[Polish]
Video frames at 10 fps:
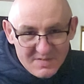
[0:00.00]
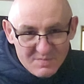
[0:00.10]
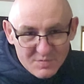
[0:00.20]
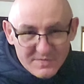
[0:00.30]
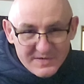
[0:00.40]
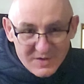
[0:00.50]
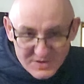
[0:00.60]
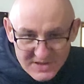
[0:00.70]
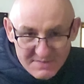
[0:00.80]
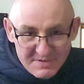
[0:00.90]
Mówi do
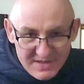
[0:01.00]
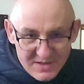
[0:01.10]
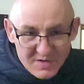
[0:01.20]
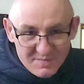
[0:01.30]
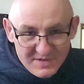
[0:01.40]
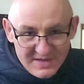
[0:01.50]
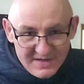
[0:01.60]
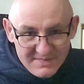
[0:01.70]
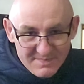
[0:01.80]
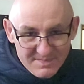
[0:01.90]
ciebie i do mnie:
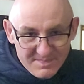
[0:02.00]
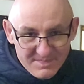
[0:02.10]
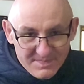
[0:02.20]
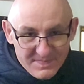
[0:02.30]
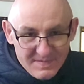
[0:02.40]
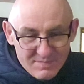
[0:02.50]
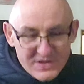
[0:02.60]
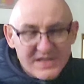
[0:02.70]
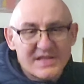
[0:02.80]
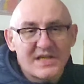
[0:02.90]

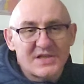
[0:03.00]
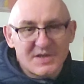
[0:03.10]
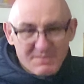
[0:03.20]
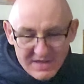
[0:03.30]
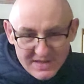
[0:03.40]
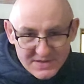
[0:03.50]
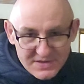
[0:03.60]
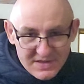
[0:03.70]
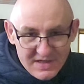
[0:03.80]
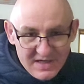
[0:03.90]
Przestań się
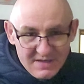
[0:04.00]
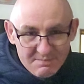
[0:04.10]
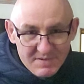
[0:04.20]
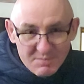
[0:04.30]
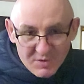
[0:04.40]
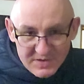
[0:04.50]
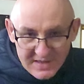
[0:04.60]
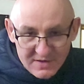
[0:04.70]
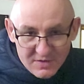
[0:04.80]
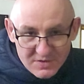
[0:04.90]
bać, mimo
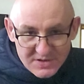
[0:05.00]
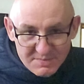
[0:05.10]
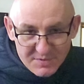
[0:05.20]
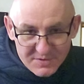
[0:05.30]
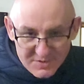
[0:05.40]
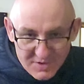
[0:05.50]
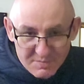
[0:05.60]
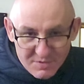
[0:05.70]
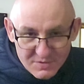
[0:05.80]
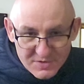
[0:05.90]
tego, że pod
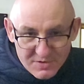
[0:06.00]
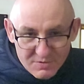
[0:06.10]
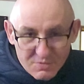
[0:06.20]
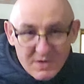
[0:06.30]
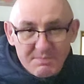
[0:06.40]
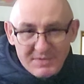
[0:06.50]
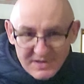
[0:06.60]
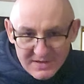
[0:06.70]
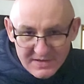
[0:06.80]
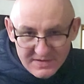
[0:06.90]
tobą są
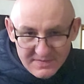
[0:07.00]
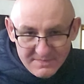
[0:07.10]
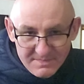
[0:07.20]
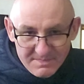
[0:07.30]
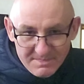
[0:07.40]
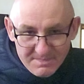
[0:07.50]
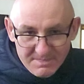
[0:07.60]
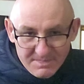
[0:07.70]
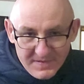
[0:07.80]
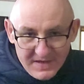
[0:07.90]
głębiny,
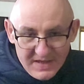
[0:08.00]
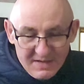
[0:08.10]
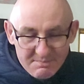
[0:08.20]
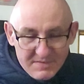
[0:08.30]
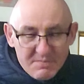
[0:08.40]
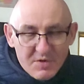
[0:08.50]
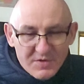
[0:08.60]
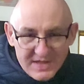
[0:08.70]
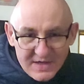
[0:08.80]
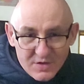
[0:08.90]
mimo
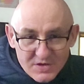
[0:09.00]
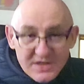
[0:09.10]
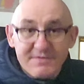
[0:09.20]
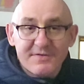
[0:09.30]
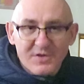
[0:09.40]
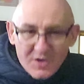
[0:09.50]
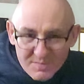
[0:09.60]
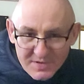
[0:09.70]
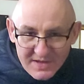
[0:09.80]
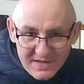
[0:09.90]
tego, że w
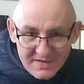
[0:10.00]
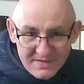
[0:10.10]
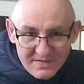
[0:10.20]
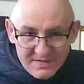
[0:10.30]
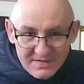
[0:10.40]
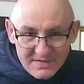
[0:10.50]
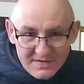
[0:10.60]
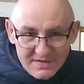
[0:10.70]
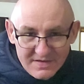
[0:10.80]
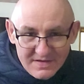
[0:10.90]
tobie
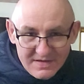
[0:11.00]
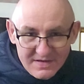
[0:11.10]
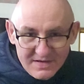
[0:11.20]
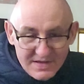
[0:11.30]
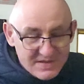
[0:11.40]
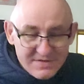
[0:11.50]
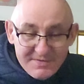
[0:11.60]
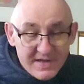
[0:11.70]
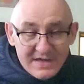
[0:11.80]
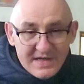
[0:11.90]
jest
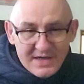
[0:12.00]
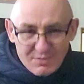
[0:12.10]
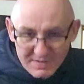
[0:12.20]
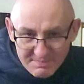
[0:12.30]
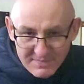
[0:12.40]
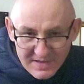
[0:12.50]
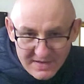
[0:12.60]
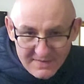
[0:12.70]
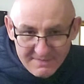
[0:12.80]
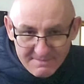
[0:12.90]
wielka głębia